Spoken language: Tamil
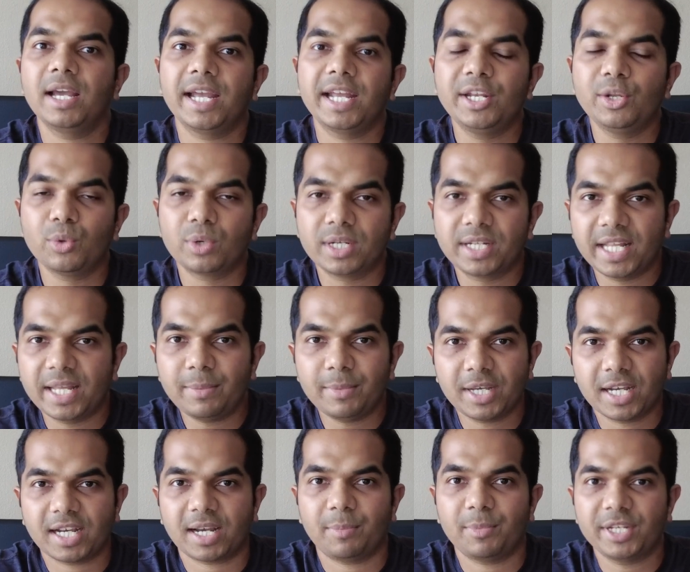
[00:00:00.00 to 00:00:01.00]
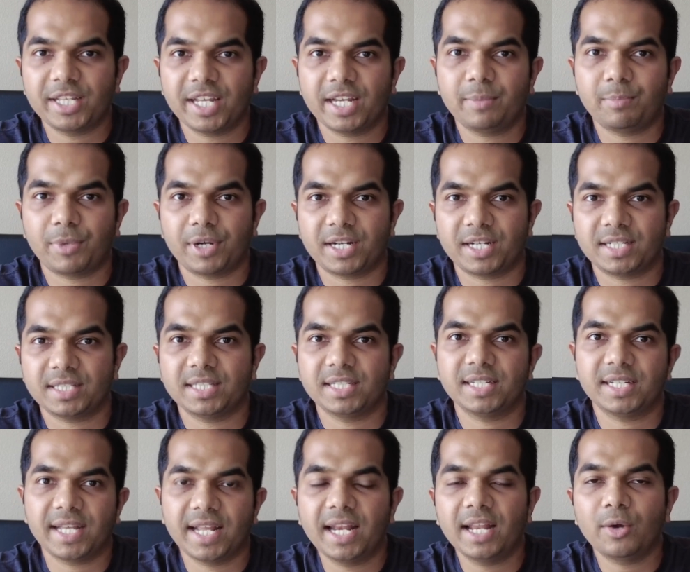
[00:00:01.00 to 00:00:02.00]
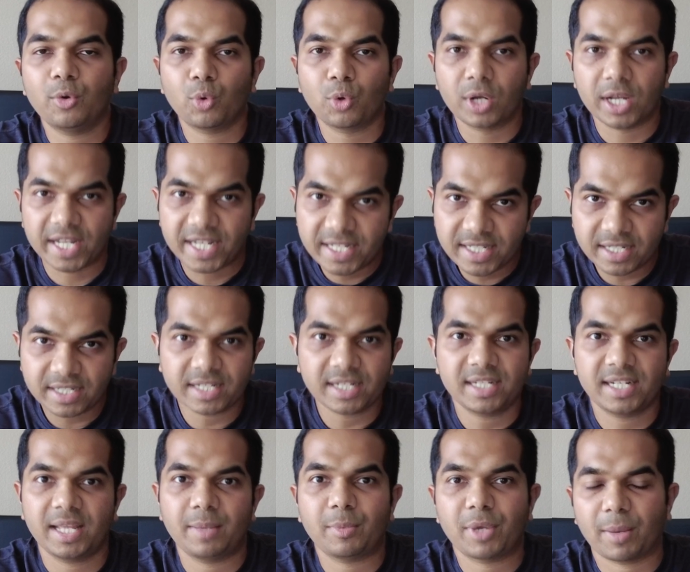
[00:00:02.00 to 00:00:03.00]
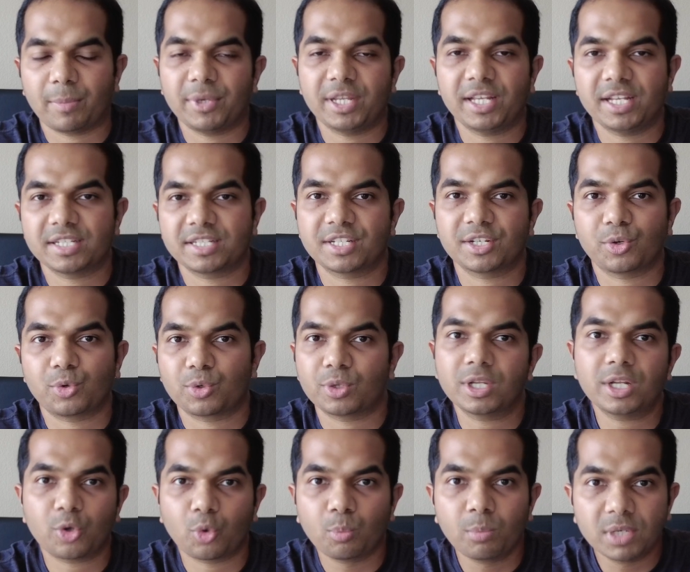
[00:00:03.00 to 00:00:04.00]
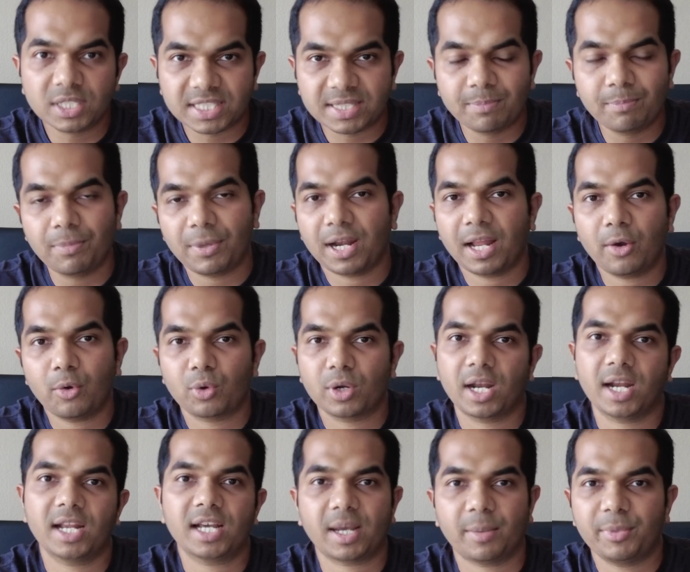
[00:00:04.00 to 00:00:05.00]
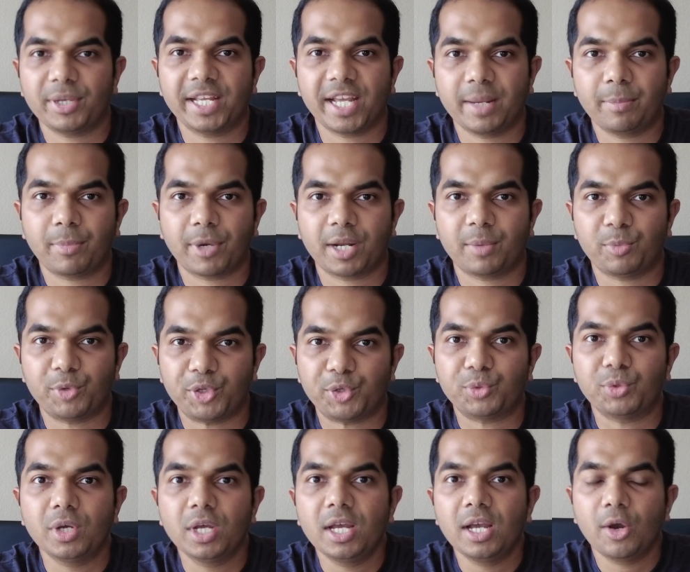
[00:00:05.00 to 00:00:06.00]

இன்னொரு டீமுக்கு கம்யூனிகேட் பண்ணுறது இல்லை உங்கள் இன்டர்னல் டீம் கம்யூனிகேஷன் கூட ரொம்ப சிம்பிளாக உங்களால் கம்யூனிகேட் பண்ண முடியும்